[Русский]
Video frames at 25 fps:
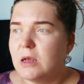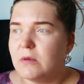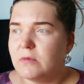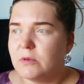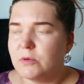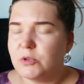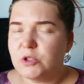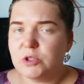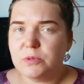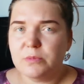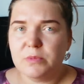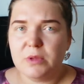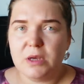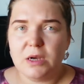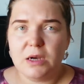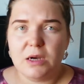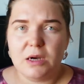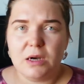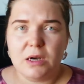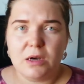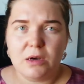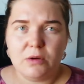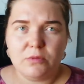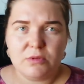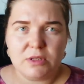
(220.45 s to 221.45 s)
в общем,
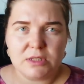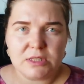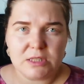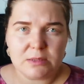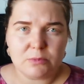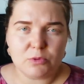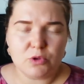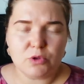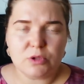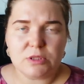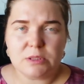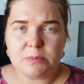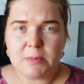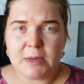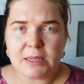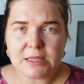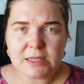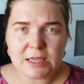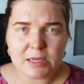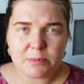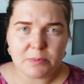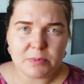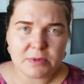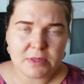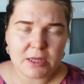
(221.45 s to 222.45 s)
а, у нас там еще с
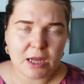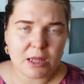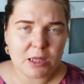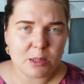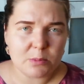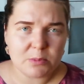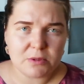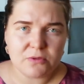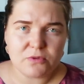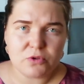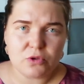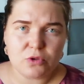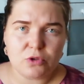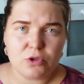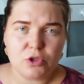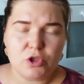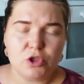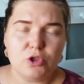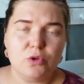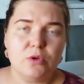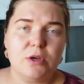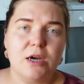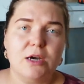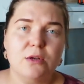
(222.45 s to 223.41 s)
мат-капиталом не все решено,